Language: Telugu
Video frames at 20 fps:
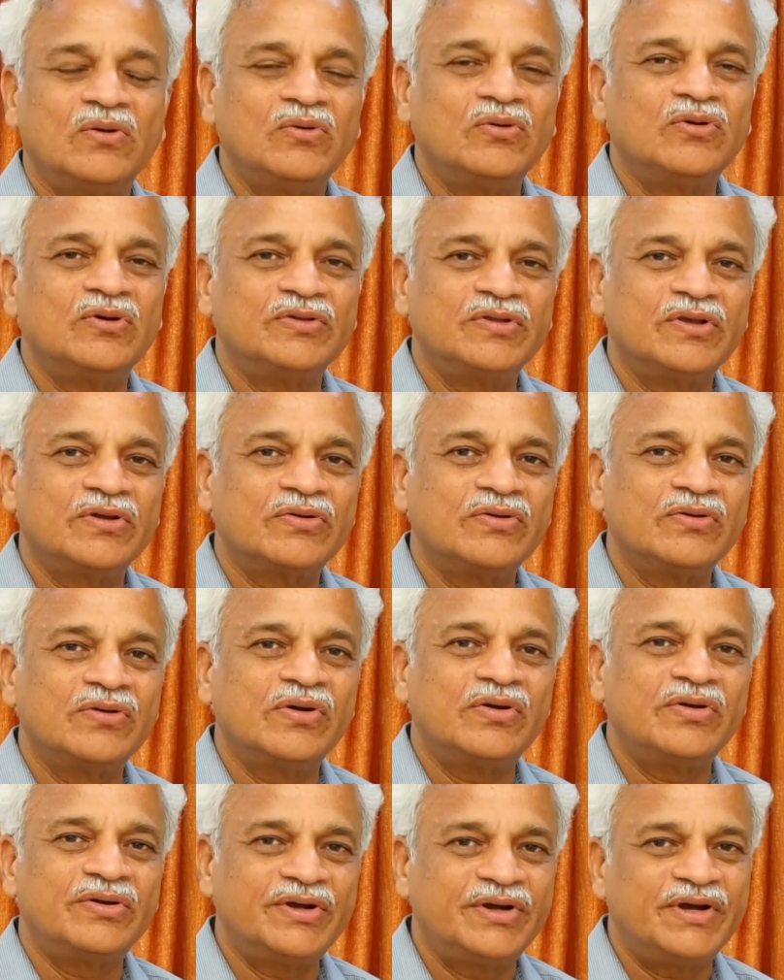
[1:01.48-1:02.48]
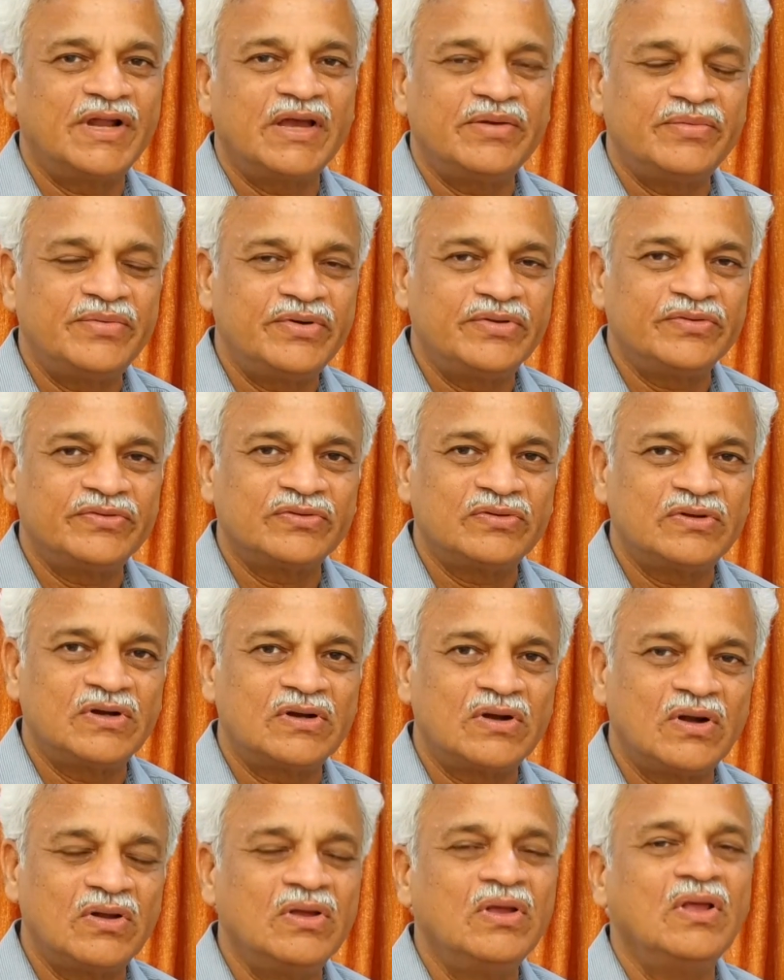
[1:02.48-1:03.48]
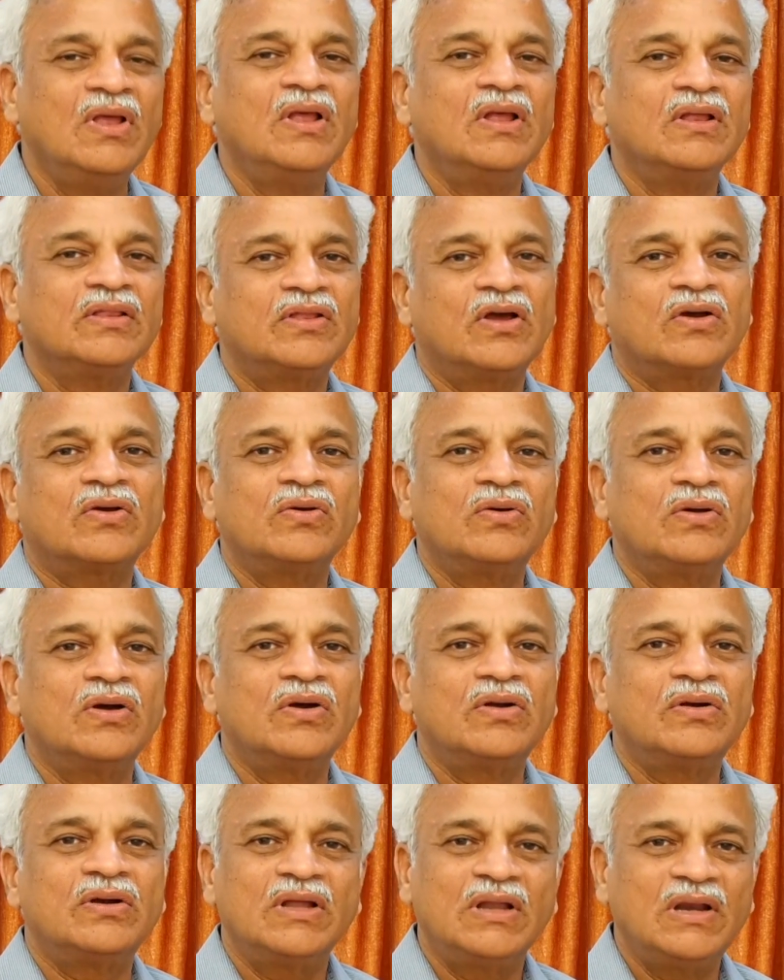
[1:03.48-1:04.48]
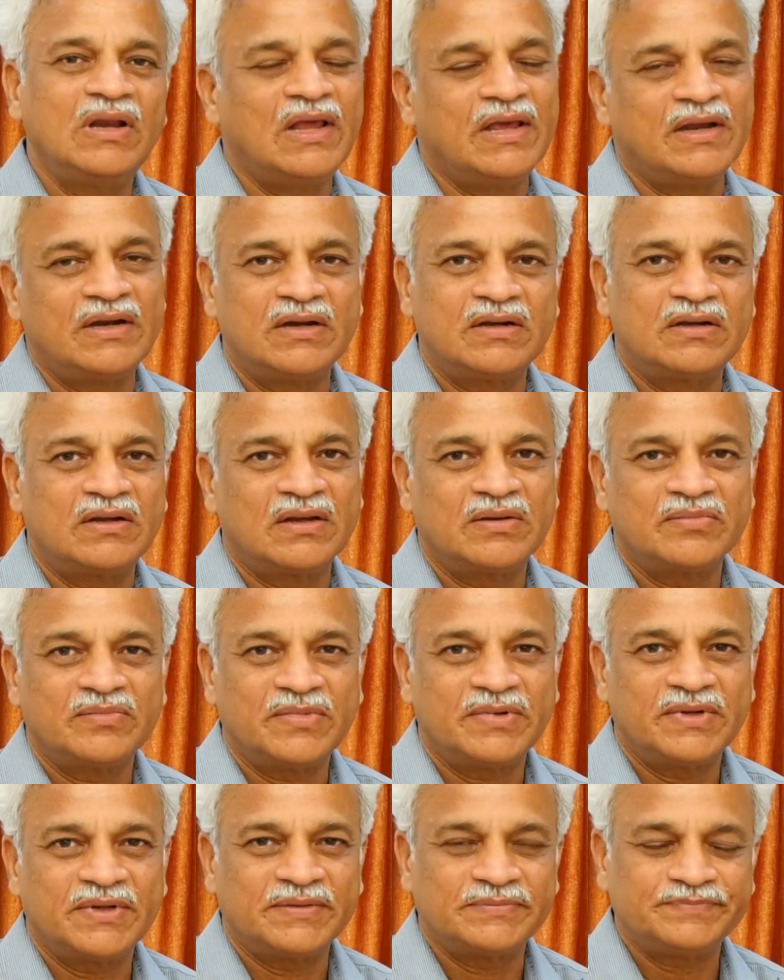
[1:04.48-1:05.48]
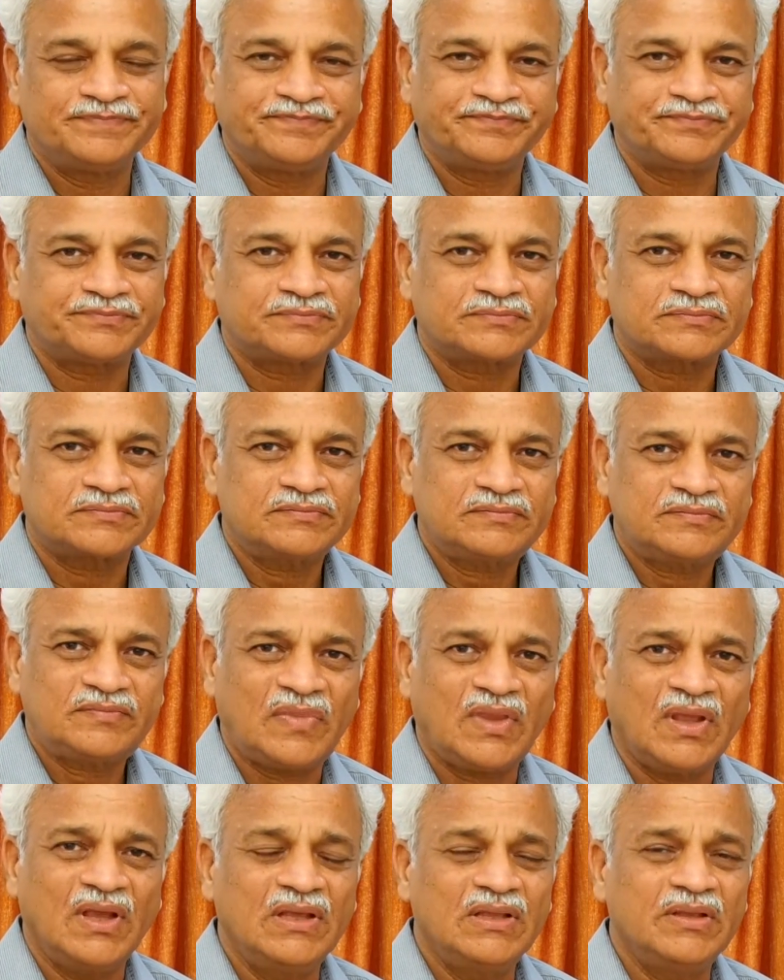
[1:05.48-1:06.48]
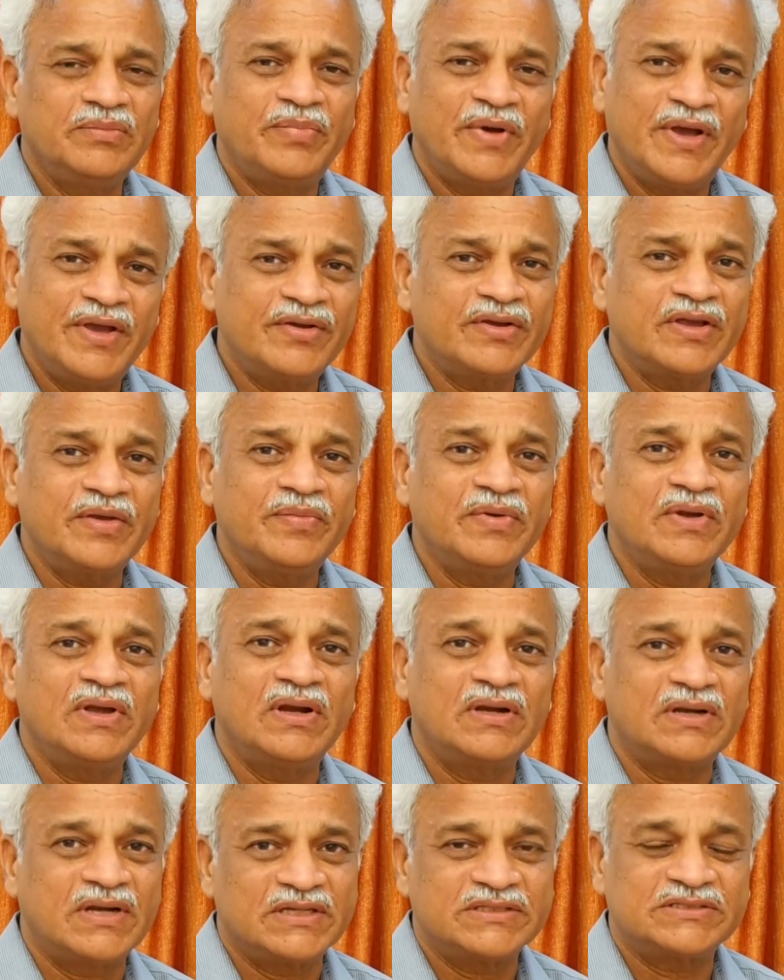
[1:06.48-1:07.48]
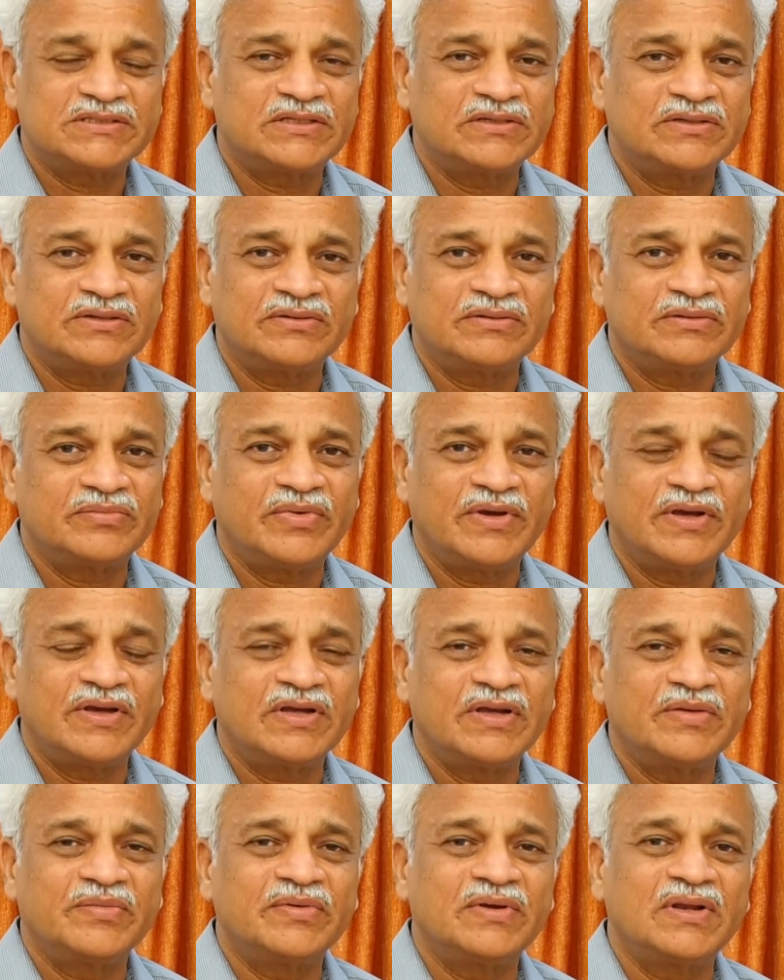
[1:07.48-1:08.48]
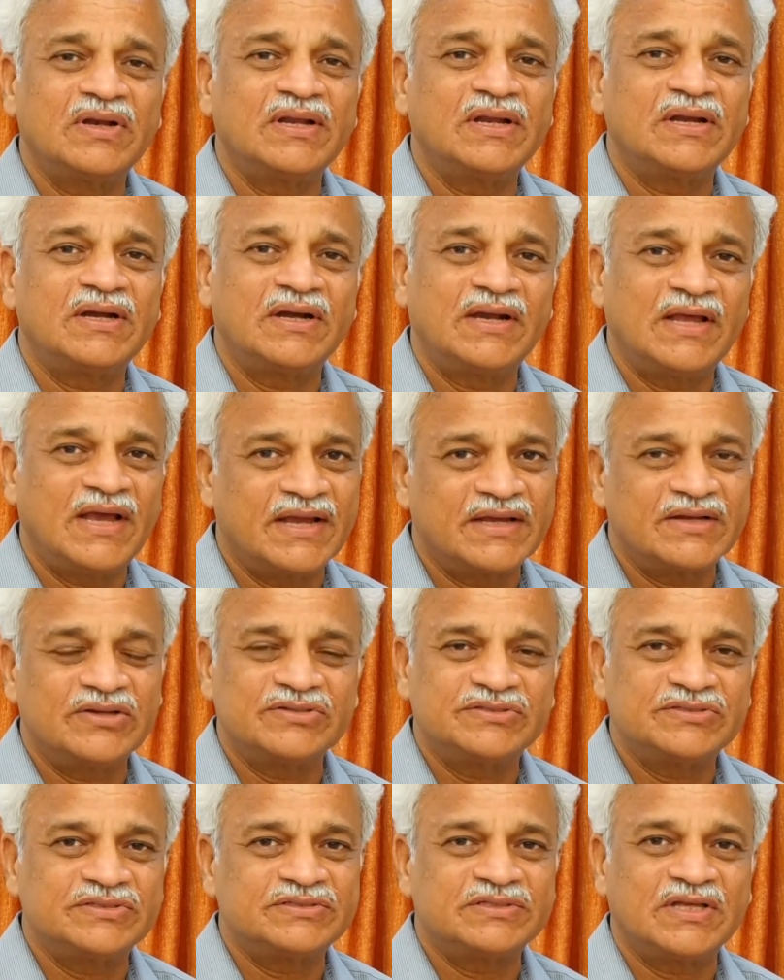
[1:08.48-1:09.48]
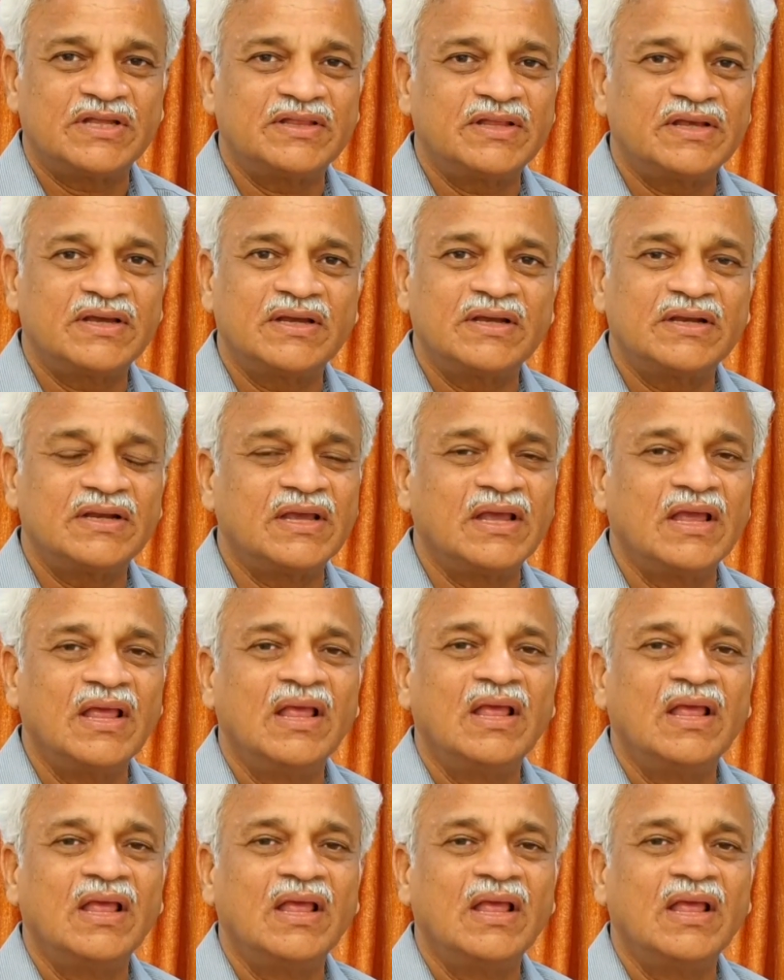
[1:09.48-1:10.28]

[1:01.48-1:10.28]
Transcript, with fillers: గ్లూకోజ్ ఎక్కువగా ఉంటే డయాబెటీస్ ఉన్నట్లు తక్కువగా ఉంటే లేనట్టు అనమాట ఇది బయోకెమికల్ టెస్ట్ అంటాం బయోకెమికల్ డయాగ్నోసిస్ అంతేగాని